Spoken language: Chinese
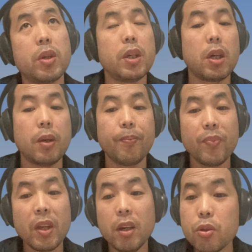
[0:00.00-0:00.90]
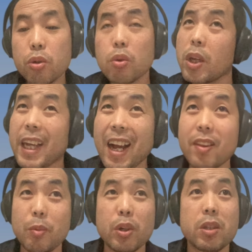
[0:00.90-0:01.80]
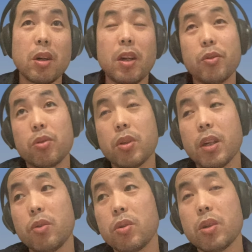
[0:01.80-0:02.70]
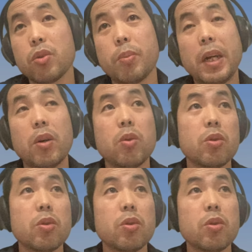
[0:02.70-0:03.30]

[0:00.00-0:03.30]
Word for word: 创业了啊，去东南亚怎么回事啊？就是说很多的人对吧？